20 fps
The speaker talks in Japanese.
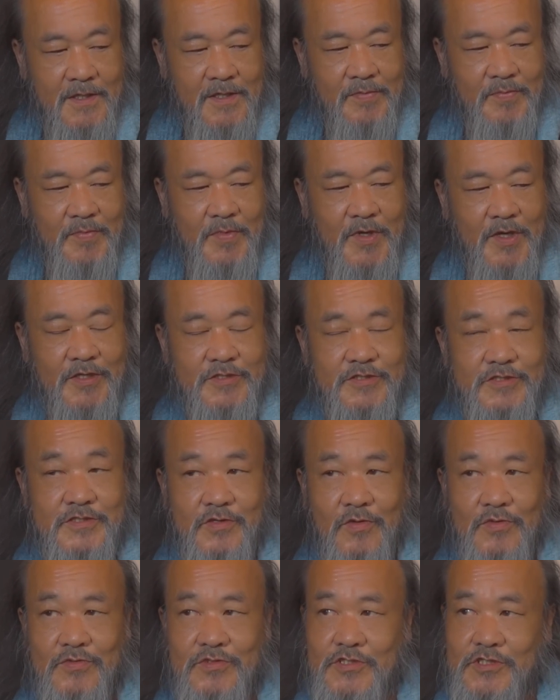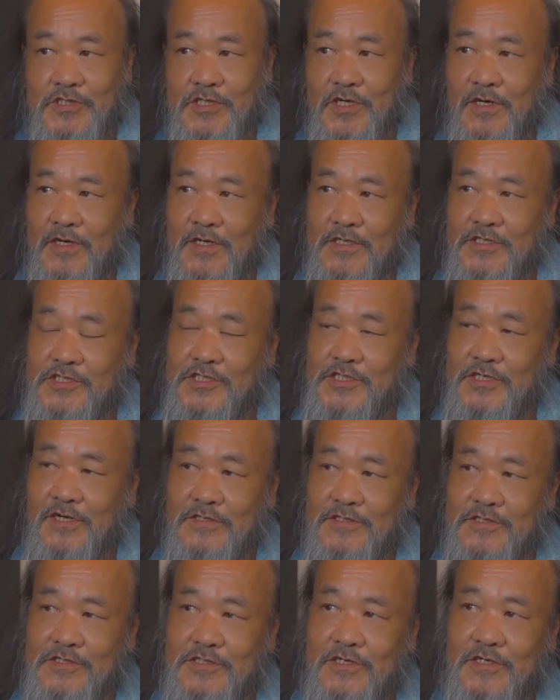まあ、あちこちから
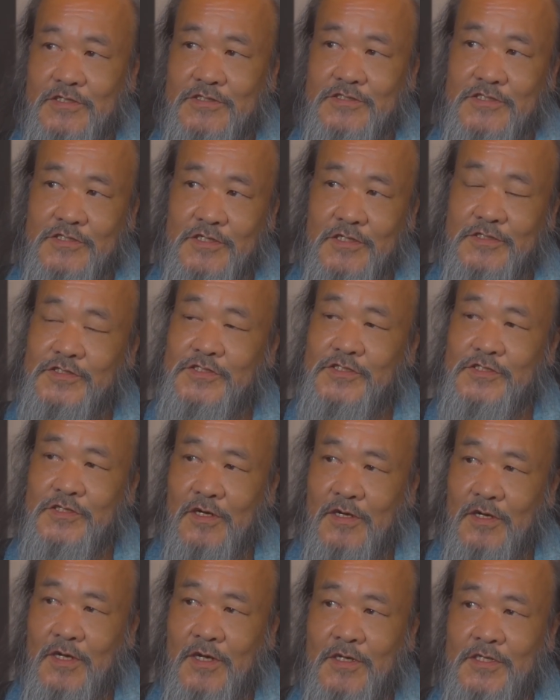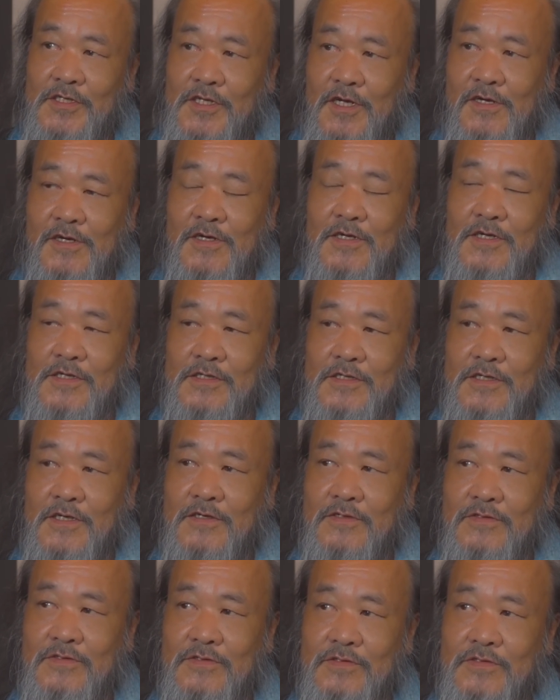チラチラチラチラ流れて
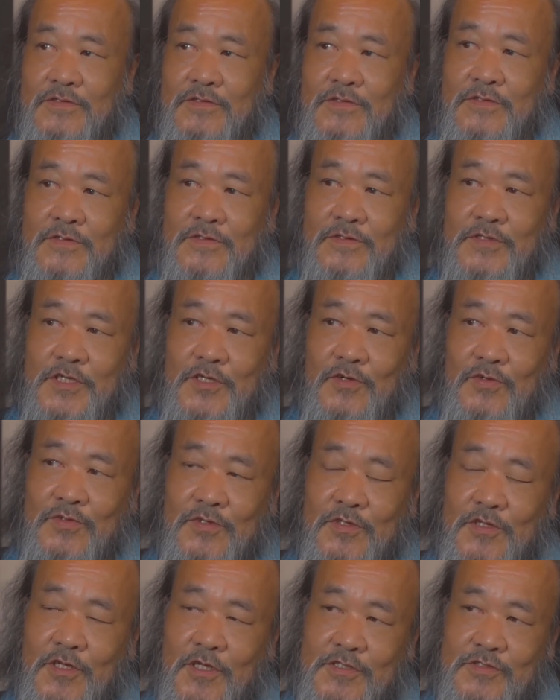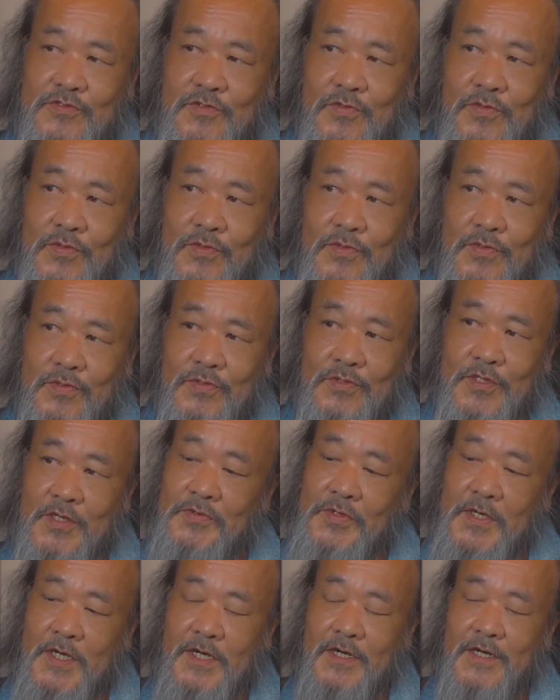くる拾った情報で
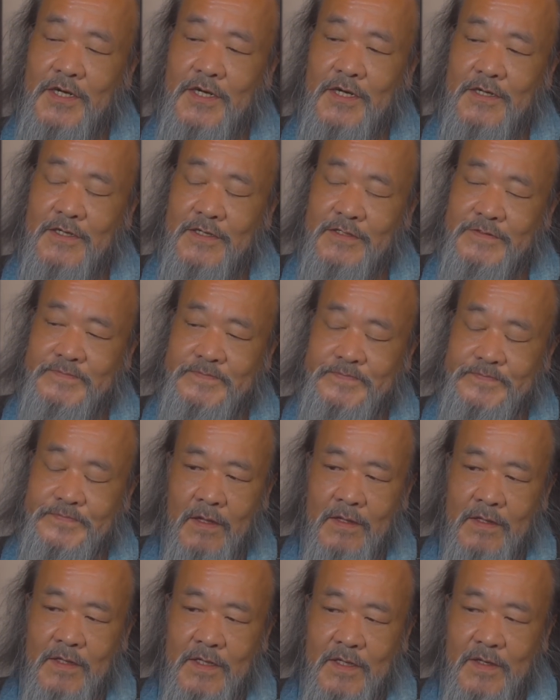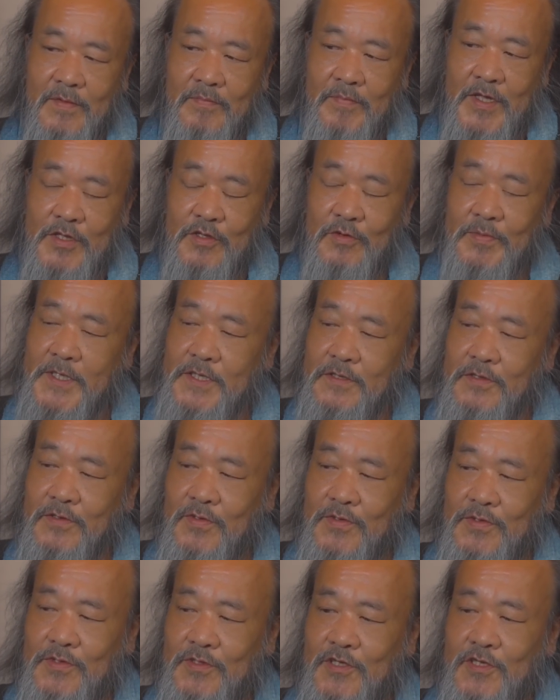は、
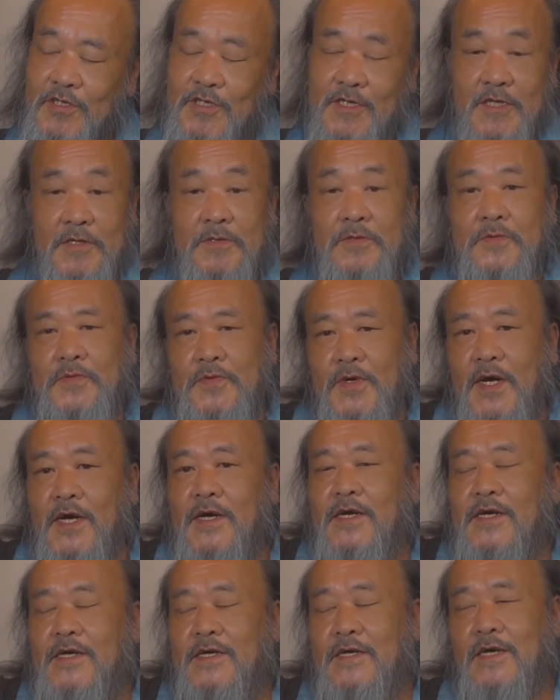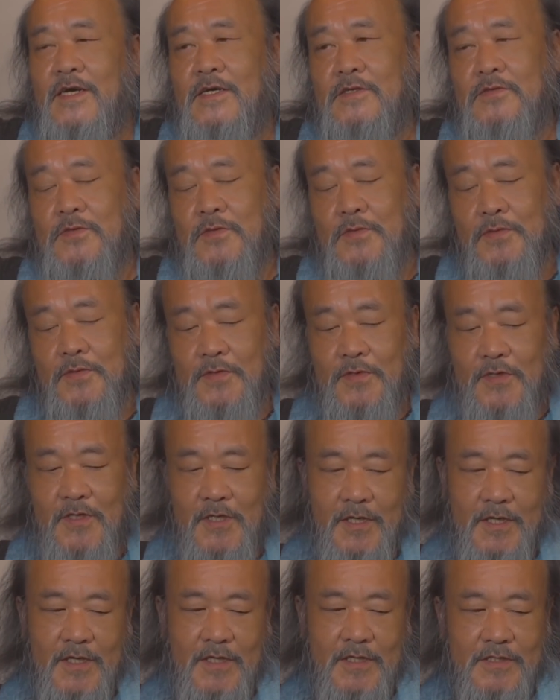メドベッドってのは、あの、
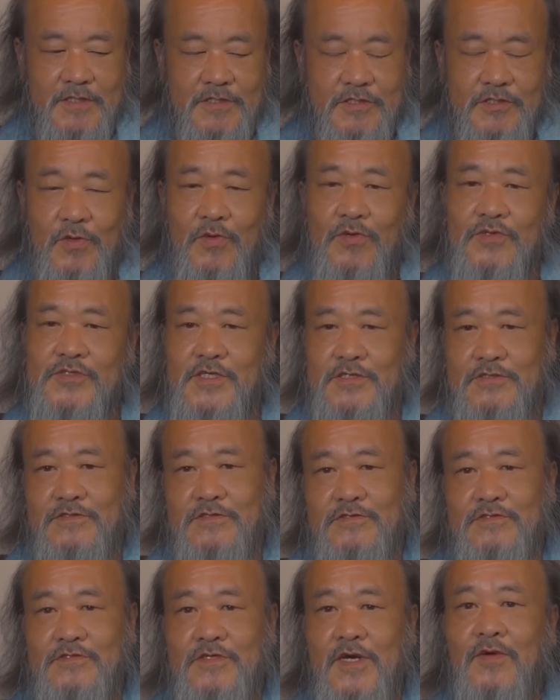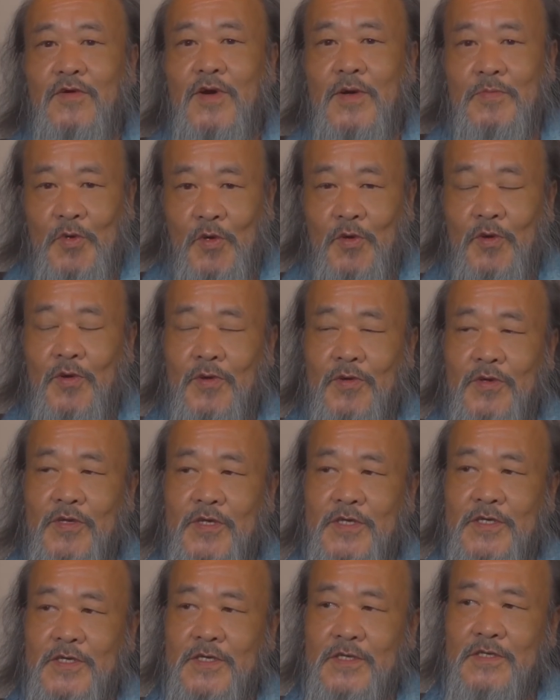操作する側も、
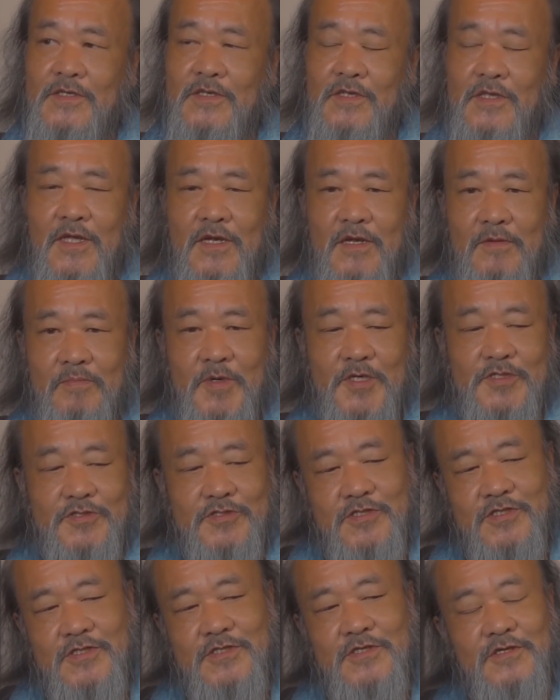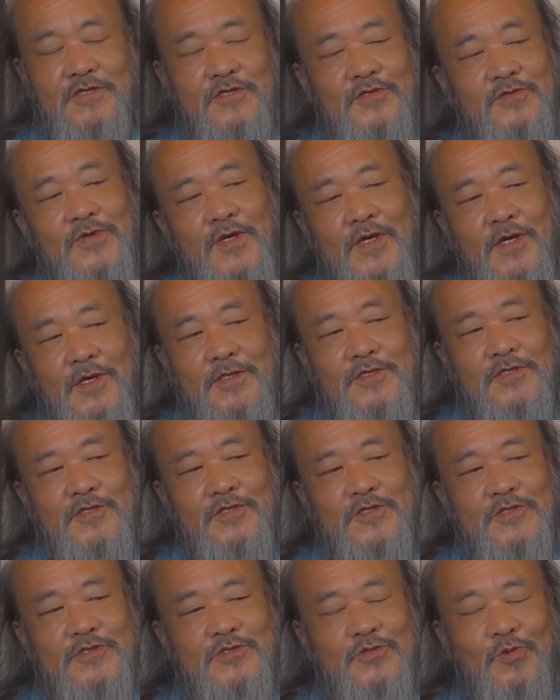テレパシーっていうか、
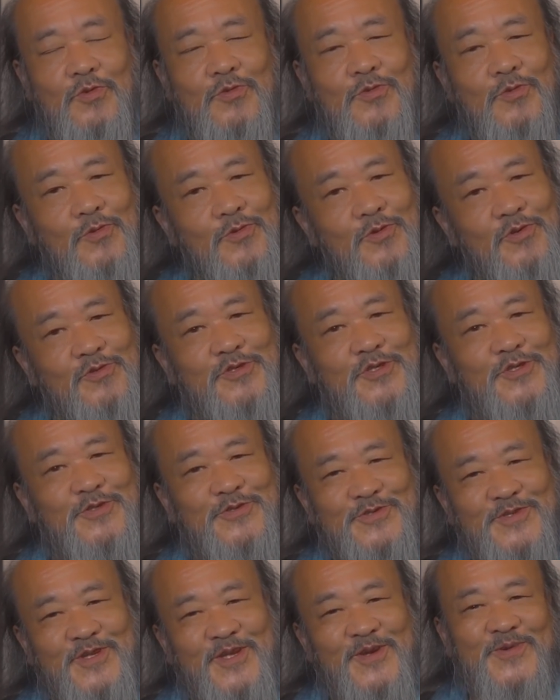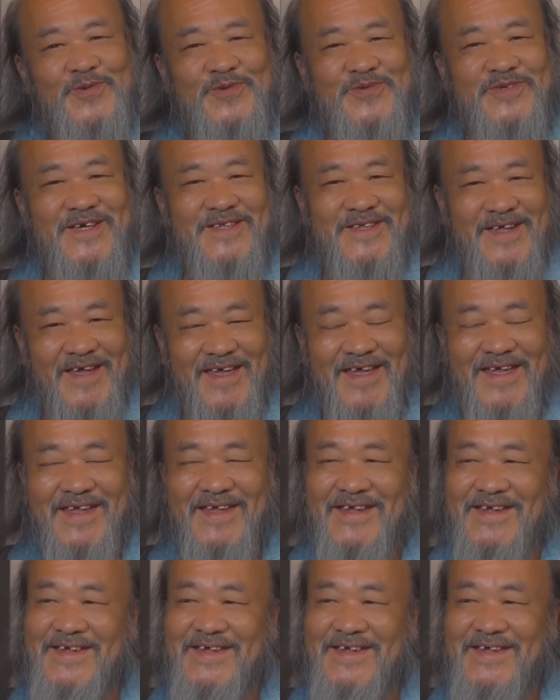超能力というかね、